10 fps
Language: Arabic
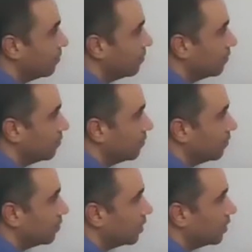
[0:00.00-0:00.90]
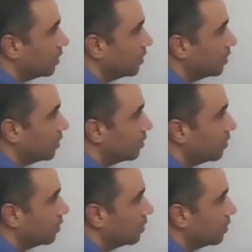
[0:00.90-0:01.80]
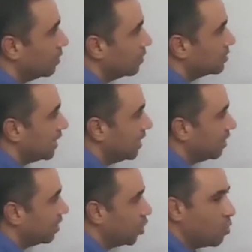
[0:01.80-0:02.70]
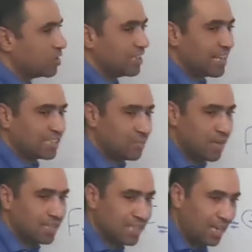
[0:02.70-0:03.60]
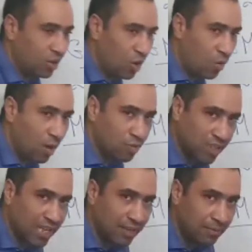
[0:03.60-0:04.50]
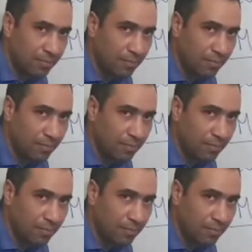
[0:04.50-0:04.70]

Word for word: اه إيه، إيه، إيه، قوه الجاذبيه صح قوه مش كده